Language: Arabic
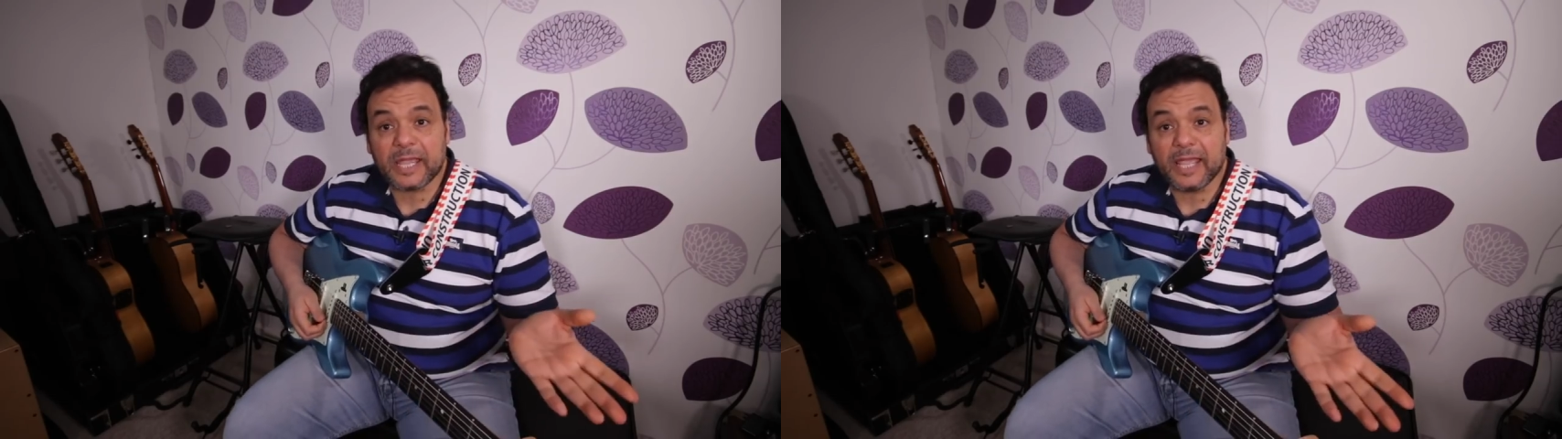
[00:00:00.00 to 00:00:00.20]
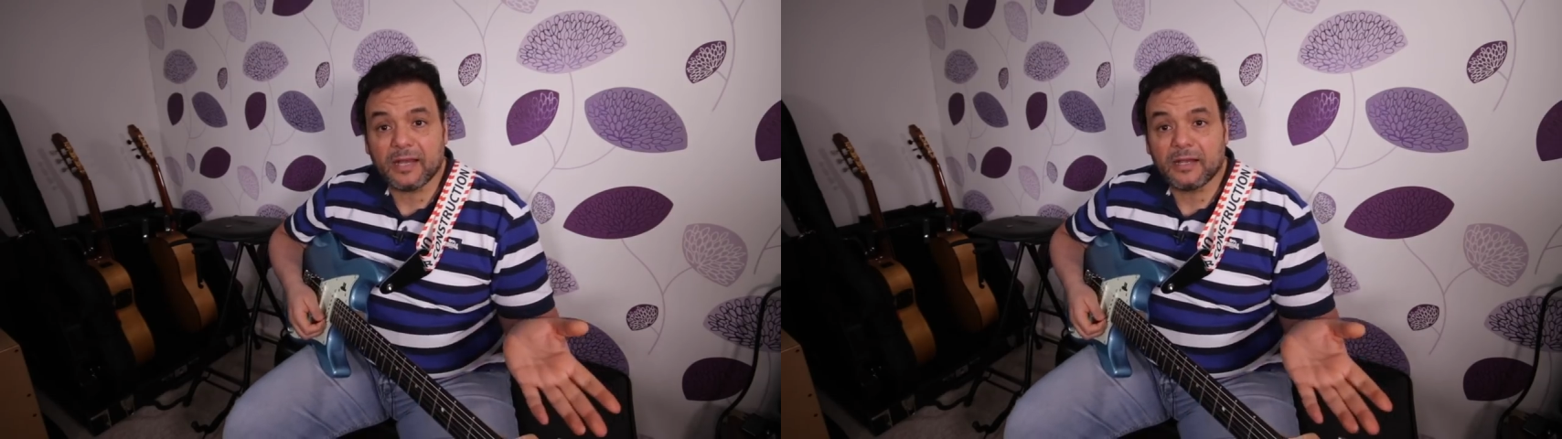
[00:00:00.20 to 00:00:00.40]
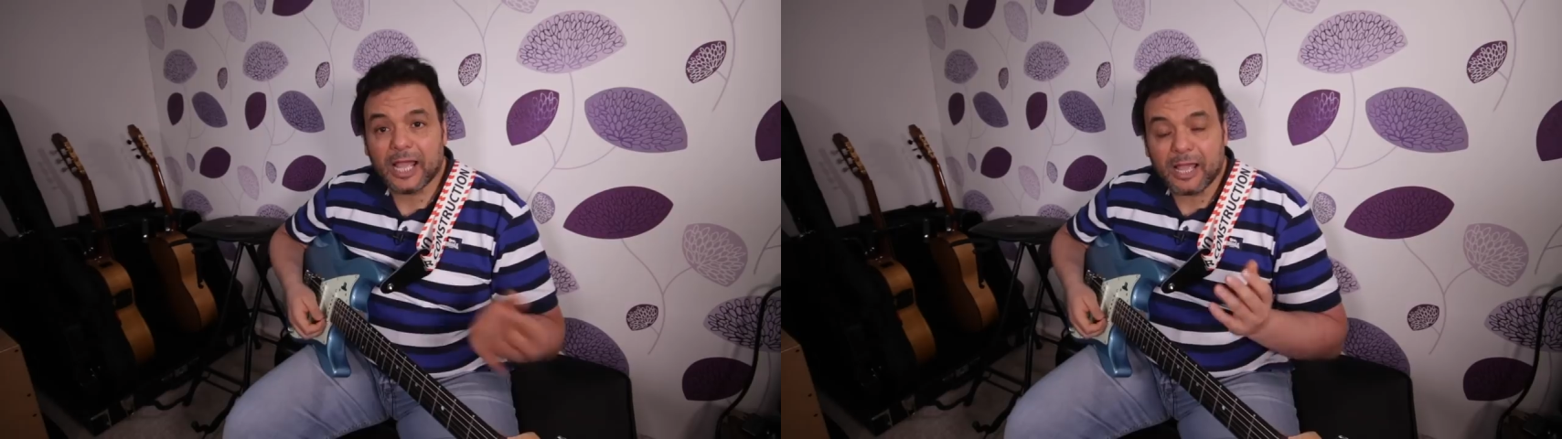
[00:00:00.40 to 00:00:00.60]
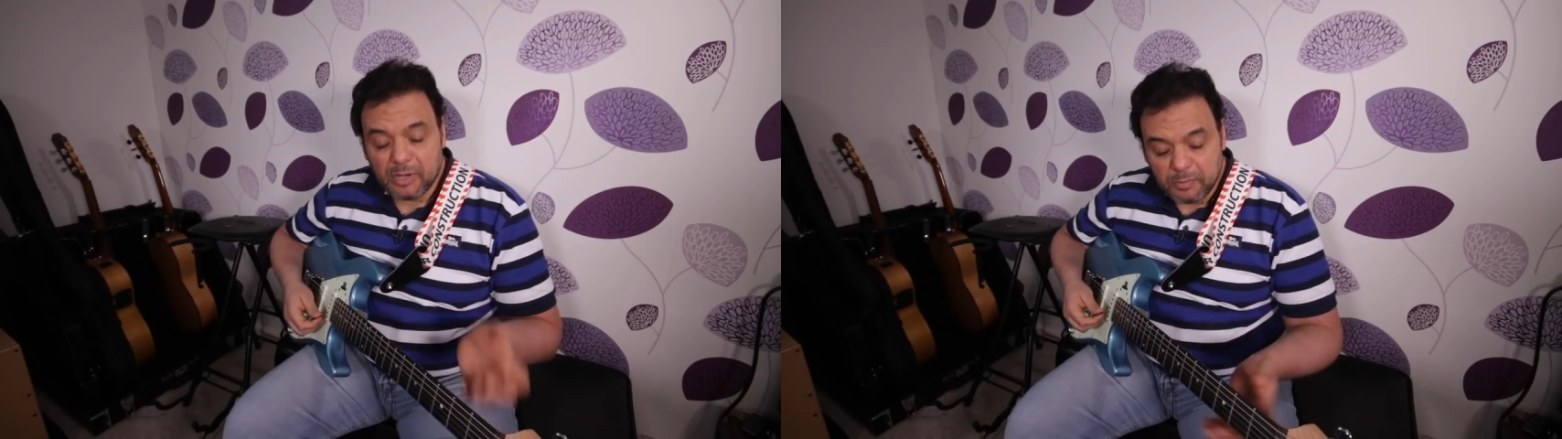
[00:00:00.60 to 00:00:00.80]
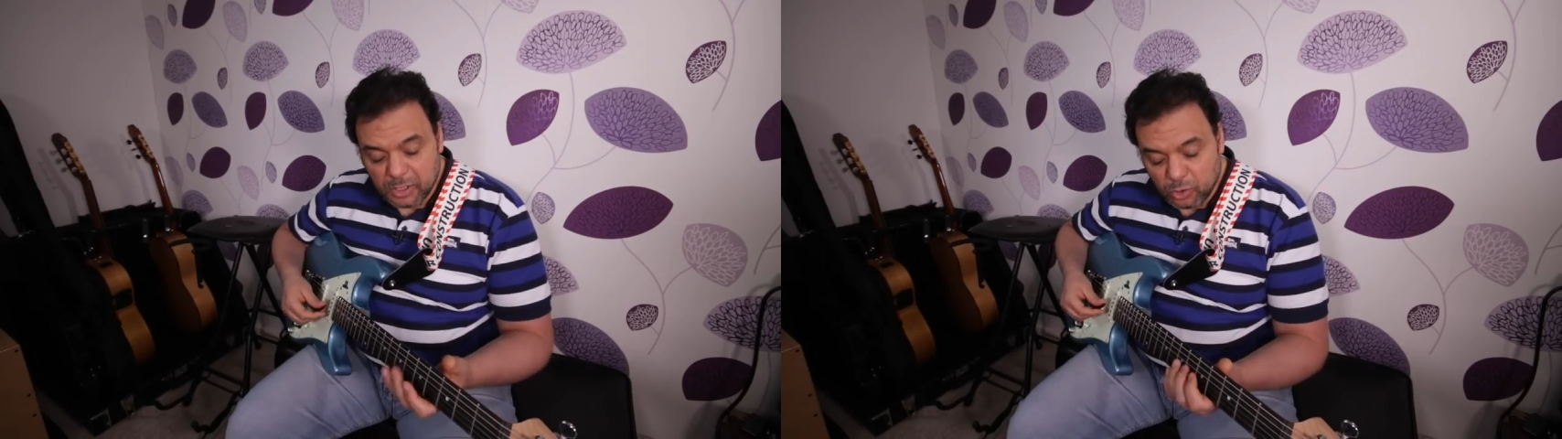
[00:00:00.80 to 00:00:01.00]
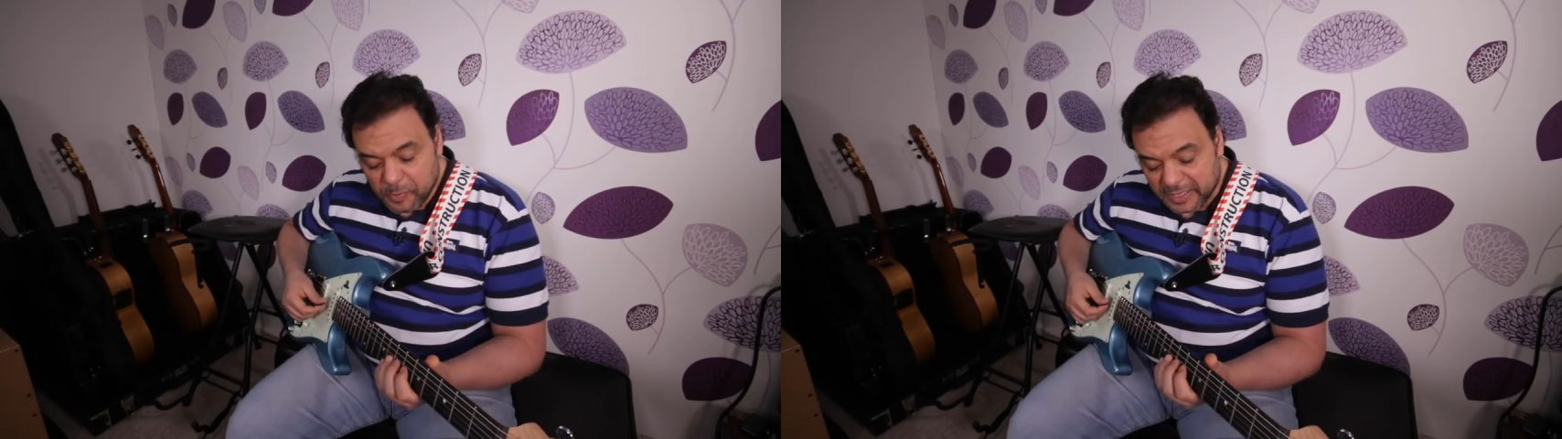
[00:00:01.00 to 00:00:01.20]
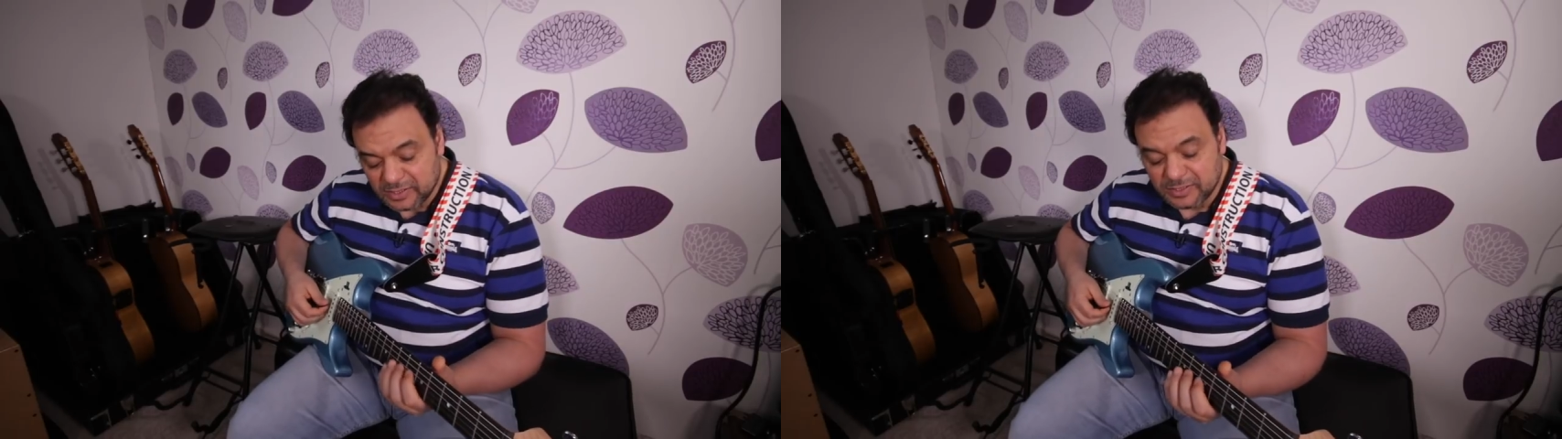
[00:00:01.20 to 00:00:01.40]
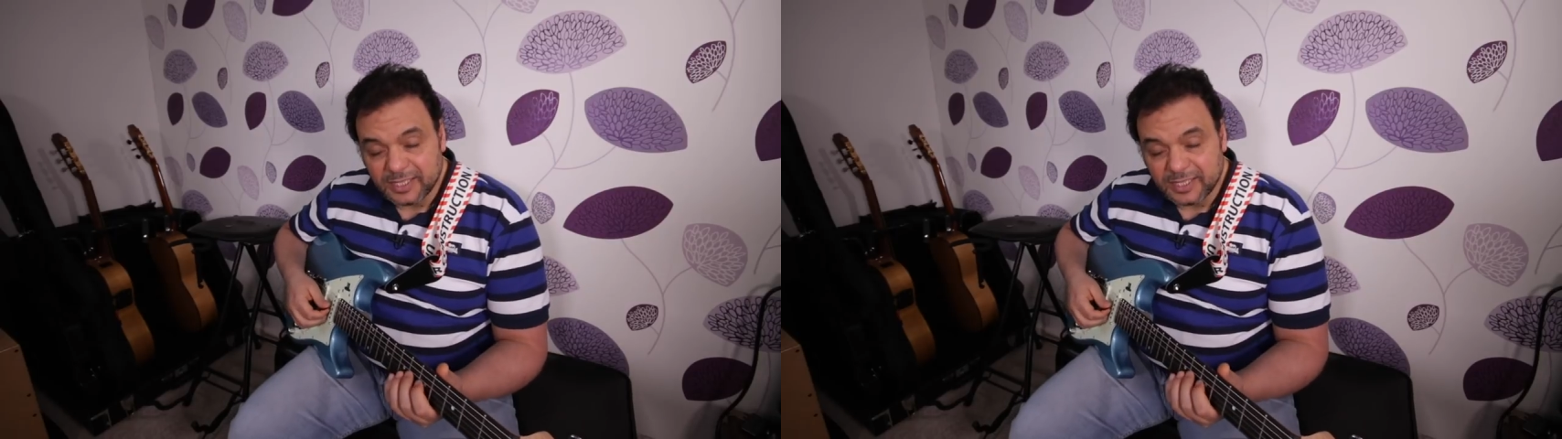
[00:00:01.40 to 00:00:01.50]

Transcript: مكان هعمل منه الباترن